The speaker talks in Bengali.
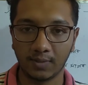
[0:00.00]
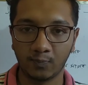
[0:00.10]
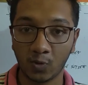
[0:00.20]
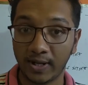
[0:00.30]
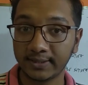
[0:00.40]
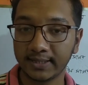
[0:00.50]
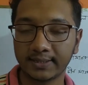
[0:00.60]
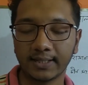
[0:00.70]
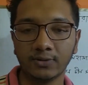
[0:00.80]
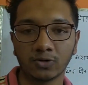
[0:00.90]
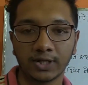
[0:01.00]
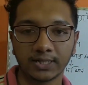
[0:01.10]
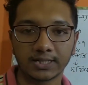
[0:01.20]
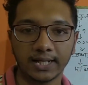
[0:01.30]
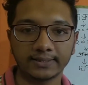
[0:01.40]
প্রমাণ দিতে দক্ষিণ
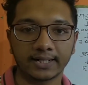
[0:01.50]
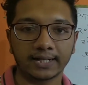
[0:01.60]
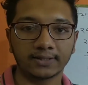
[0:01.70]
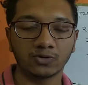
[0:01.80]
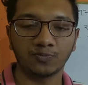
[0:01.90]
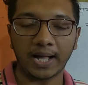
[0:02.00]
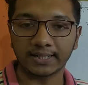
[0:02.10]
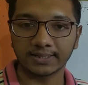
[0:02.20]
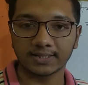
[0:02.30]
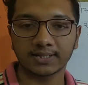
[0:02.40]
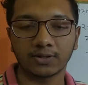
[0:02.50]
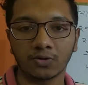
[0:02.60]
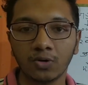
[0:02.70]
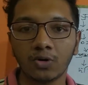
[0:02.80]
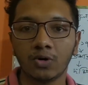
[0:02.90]
এশিয়ায় তারা কিন্তু বাংলাদেশকেও
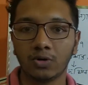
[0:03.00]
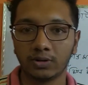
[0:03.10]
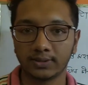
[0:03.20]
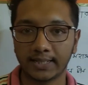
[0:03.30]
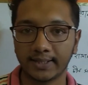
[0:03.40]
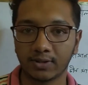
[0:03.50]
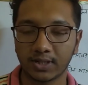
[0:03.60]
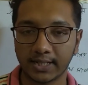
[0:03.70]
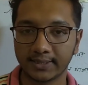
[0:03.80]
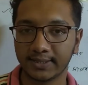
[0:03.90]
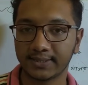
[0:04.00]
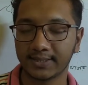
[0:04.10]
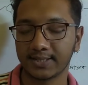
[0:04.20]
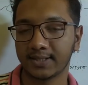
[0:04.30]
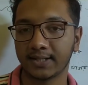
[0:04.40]
তাদের সাথে নিতে
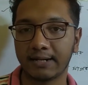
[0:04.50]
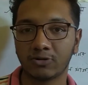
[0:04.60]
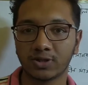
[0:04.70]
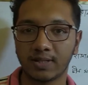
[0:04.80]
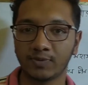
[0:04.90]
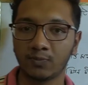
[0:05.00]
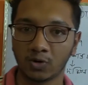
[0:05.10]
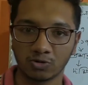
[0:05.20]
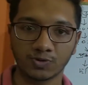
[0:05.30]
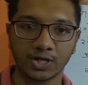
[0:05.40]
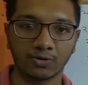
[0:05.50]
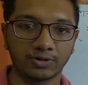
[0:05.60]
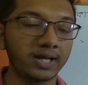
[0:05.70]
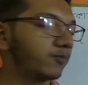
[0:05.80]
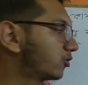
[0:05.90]
চাচ্ছে কারণ হচ্ছে আপনার
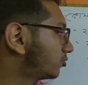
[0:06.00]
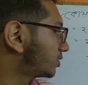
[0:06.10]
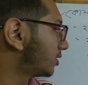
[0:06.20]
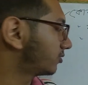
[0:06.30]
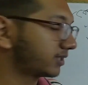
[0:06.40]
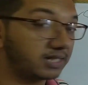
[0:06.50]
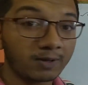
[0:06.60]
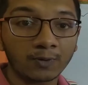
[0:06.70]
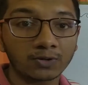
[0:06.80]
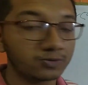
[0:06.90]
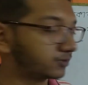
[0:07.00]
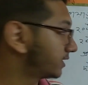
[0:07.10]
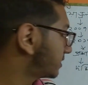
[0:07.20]
বঙ্গোপসাগরটায় বঙ্গোপসাগরটা তারা ব্যবহার করতে